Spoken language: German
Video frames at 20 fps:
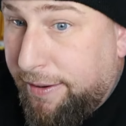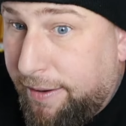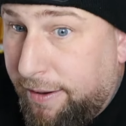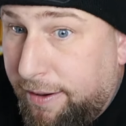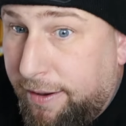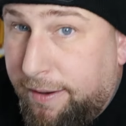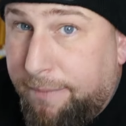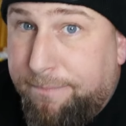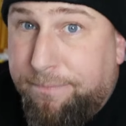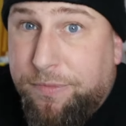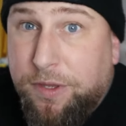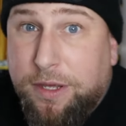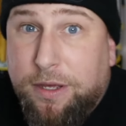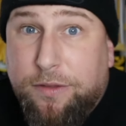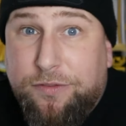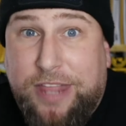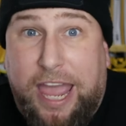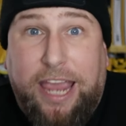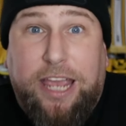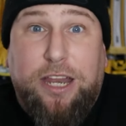ähm,
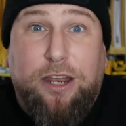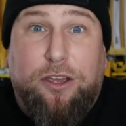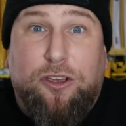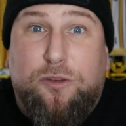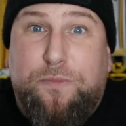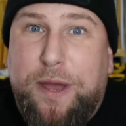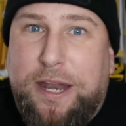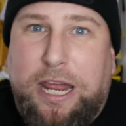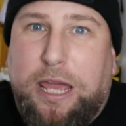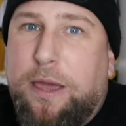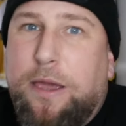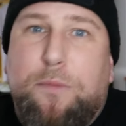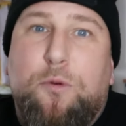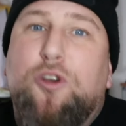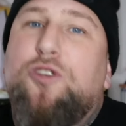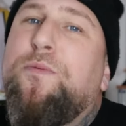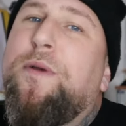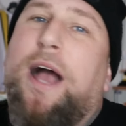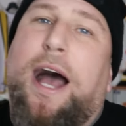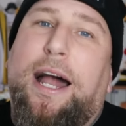Technik ist bin ich, ich
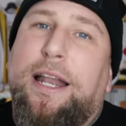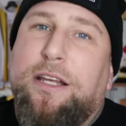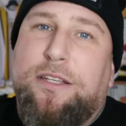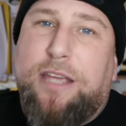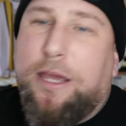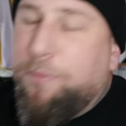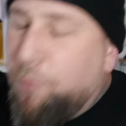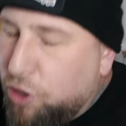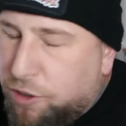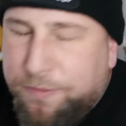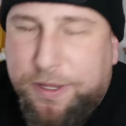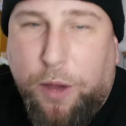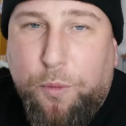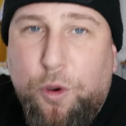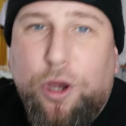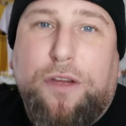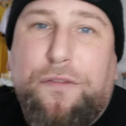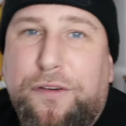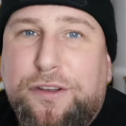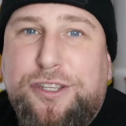muss mich alles, ich muss mich da
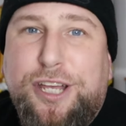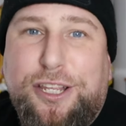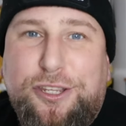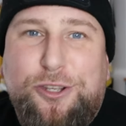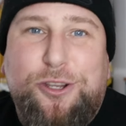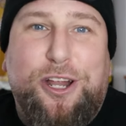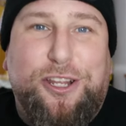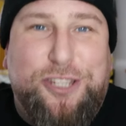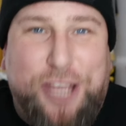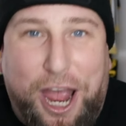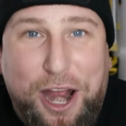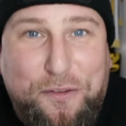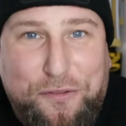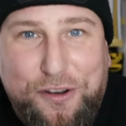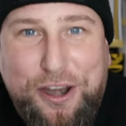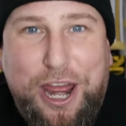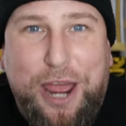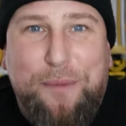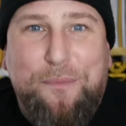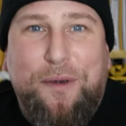wirklich versitzen und eine Zeit
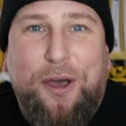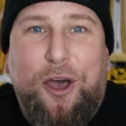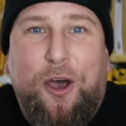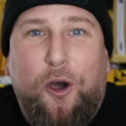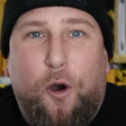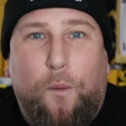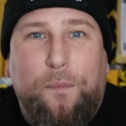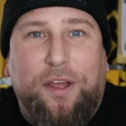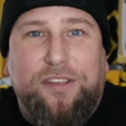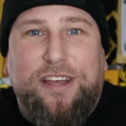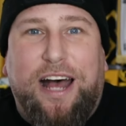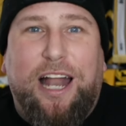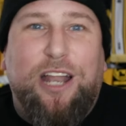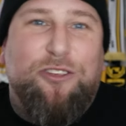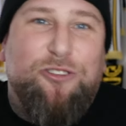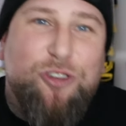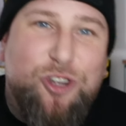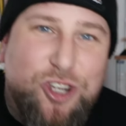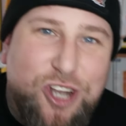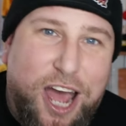vernehmen, um das
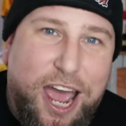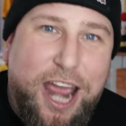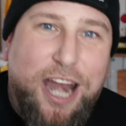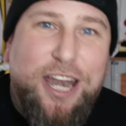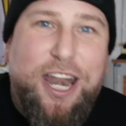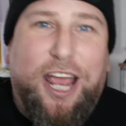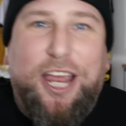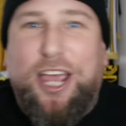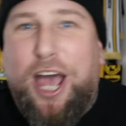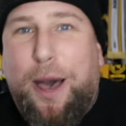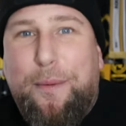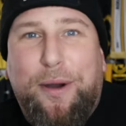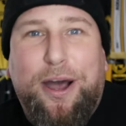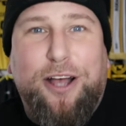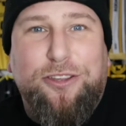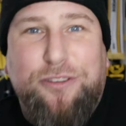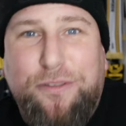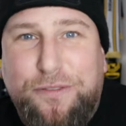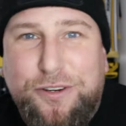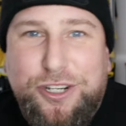alles zu schneiden, der
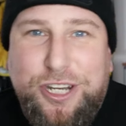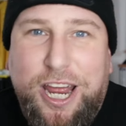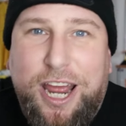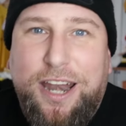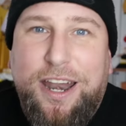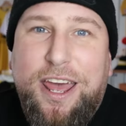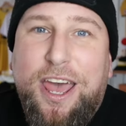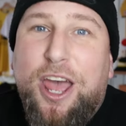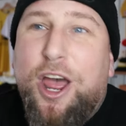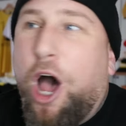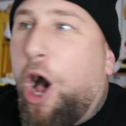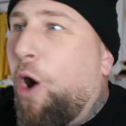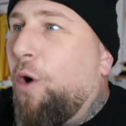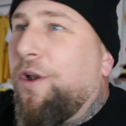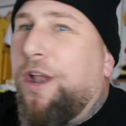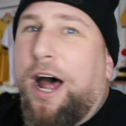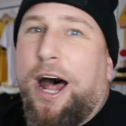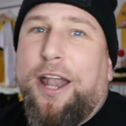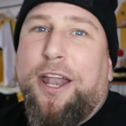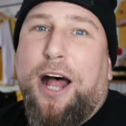Kamera zu verstehen, auch
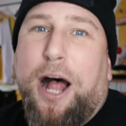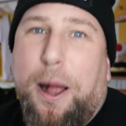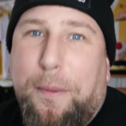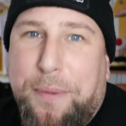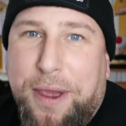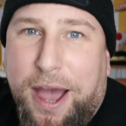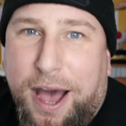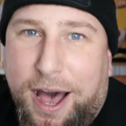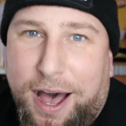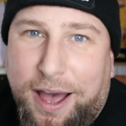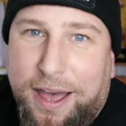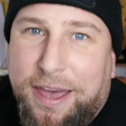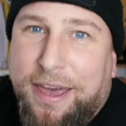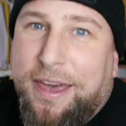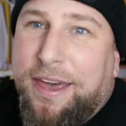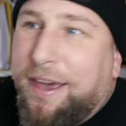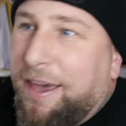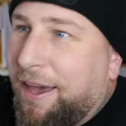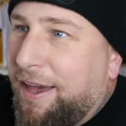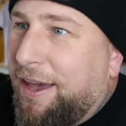eine anderthalb Jahr.
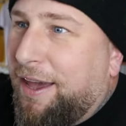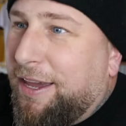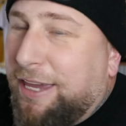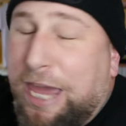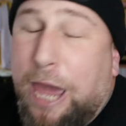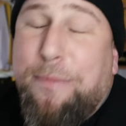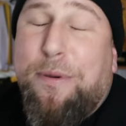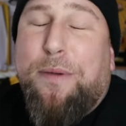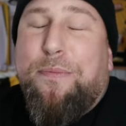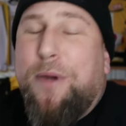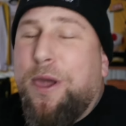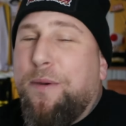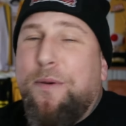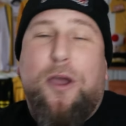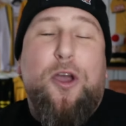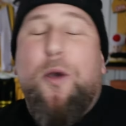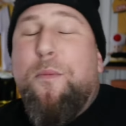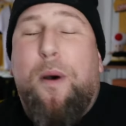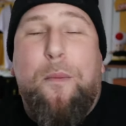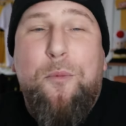Äh, gebe ich mich
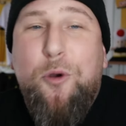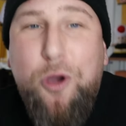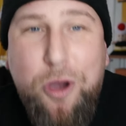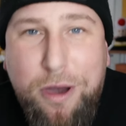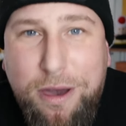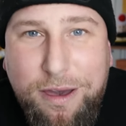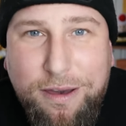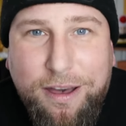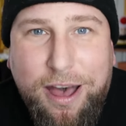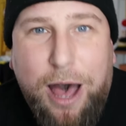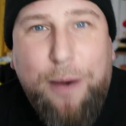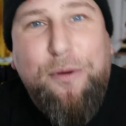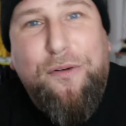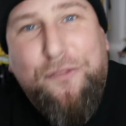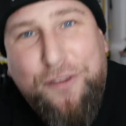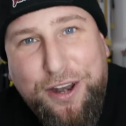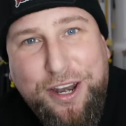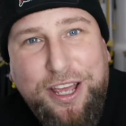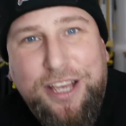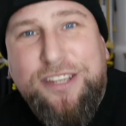immer Mühe, aber
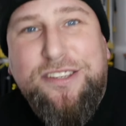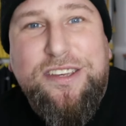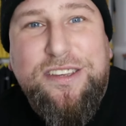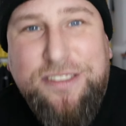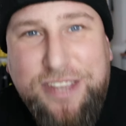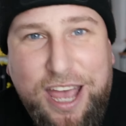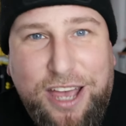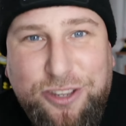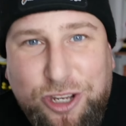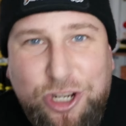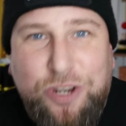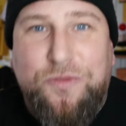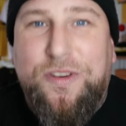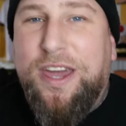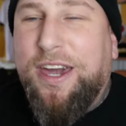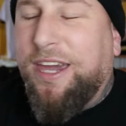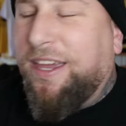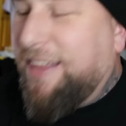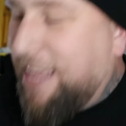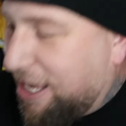finde ich es sehr, sehr
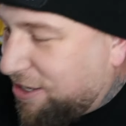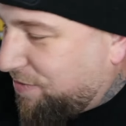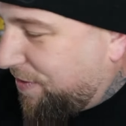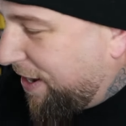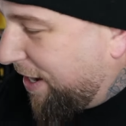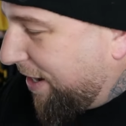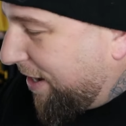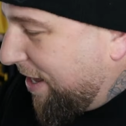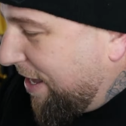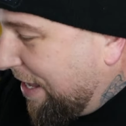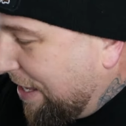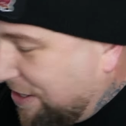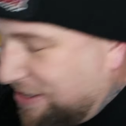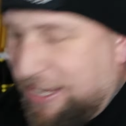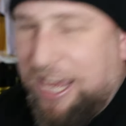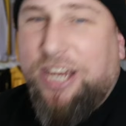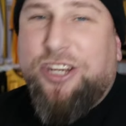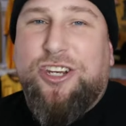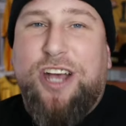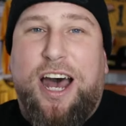schwierig. Deswegen
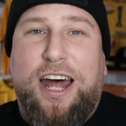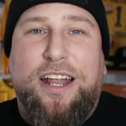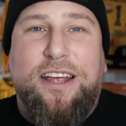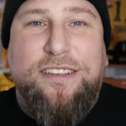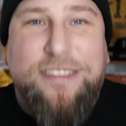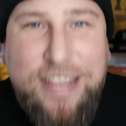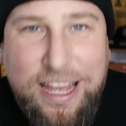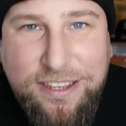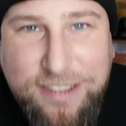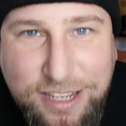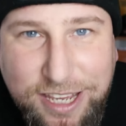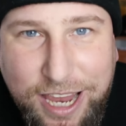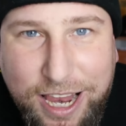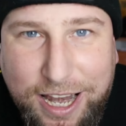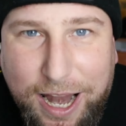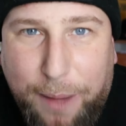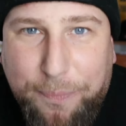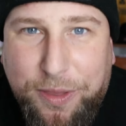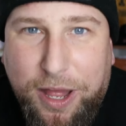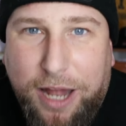sehr schade, dass es jetzt nicht
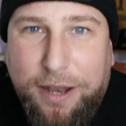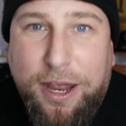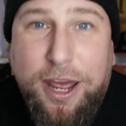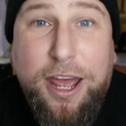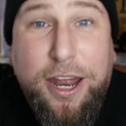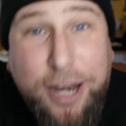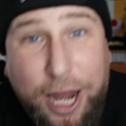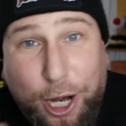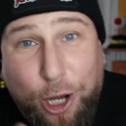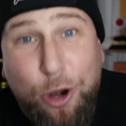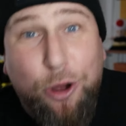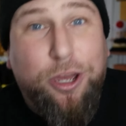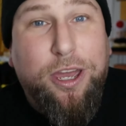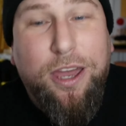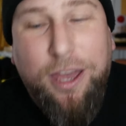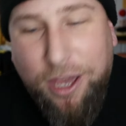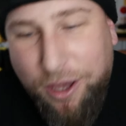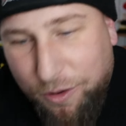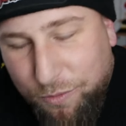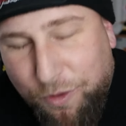geklappt hat. Der Glück,
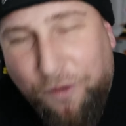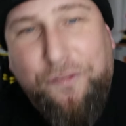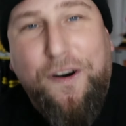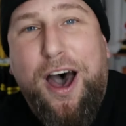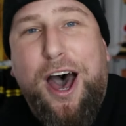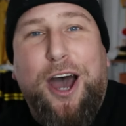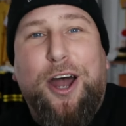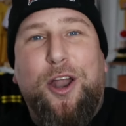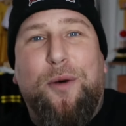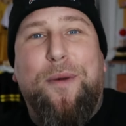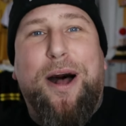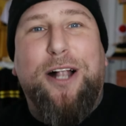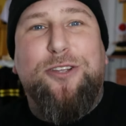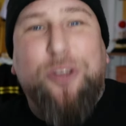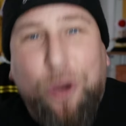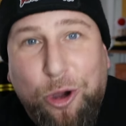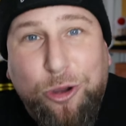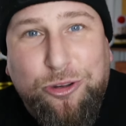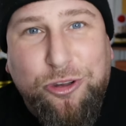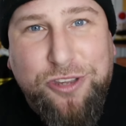wir fahren nochmal zurück